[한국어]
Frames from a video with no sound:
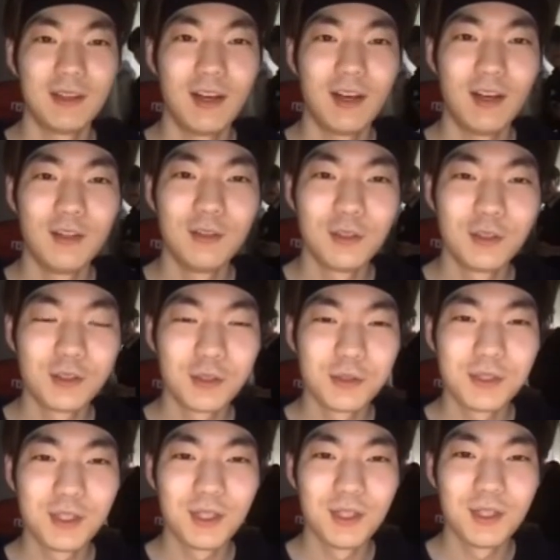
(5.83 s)
아유,
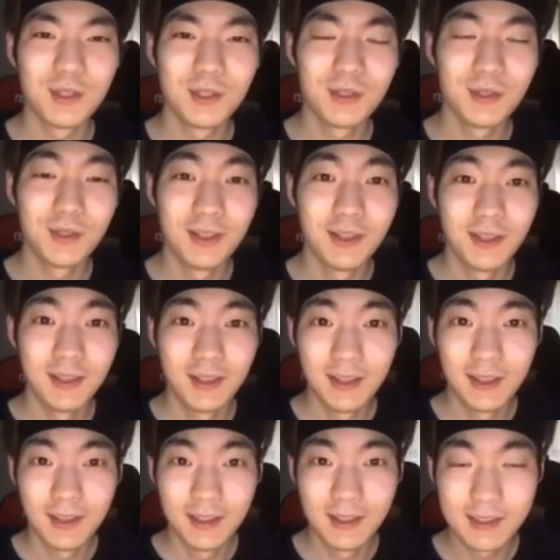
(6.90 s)
어서오세요.
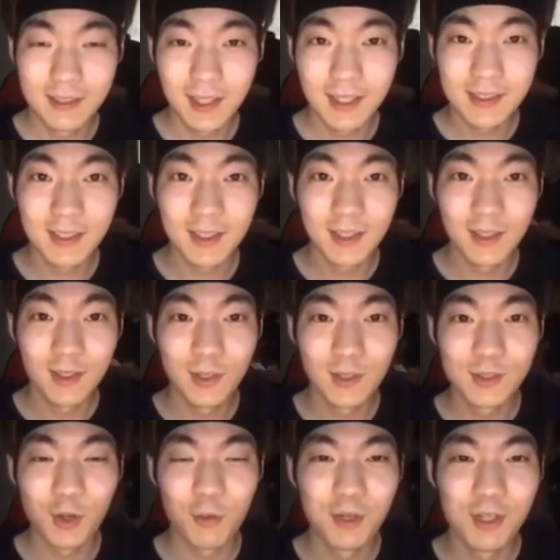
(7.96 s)

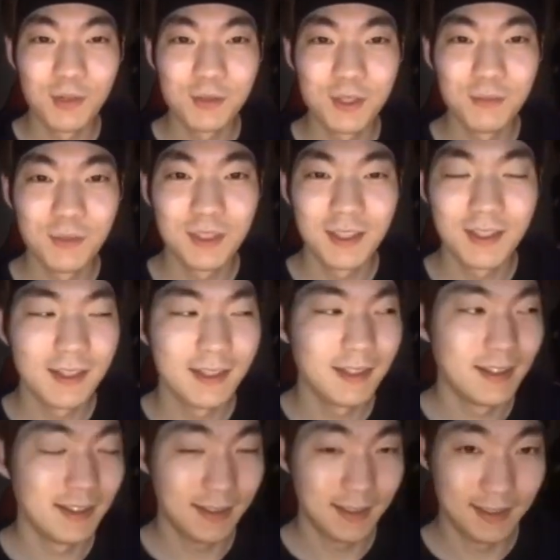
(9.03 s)
인사하세요. 정필립
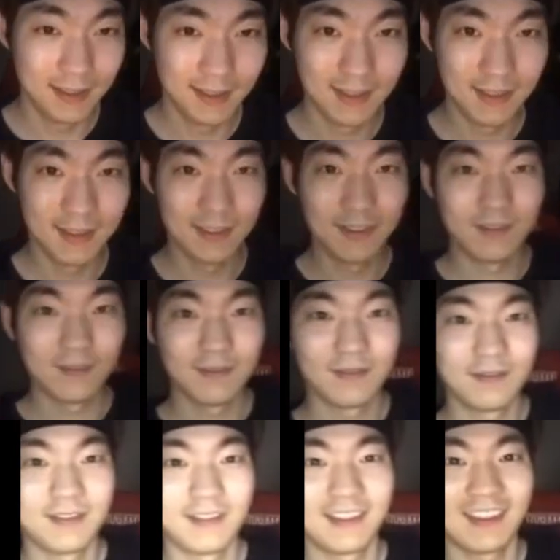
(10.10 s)
씨입니다. 안녕하세요. 보이지
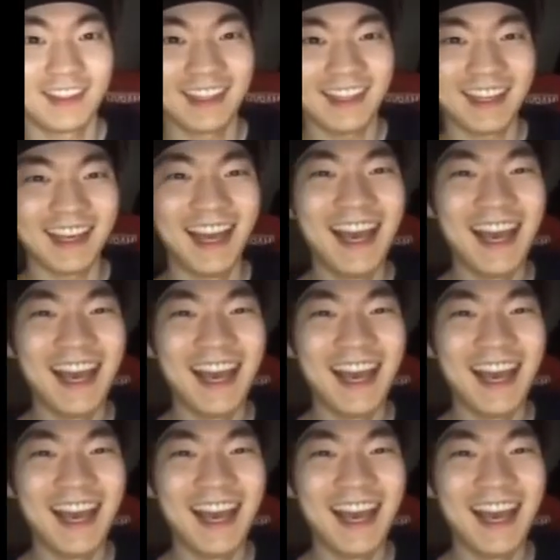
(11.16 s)
않는 정필립.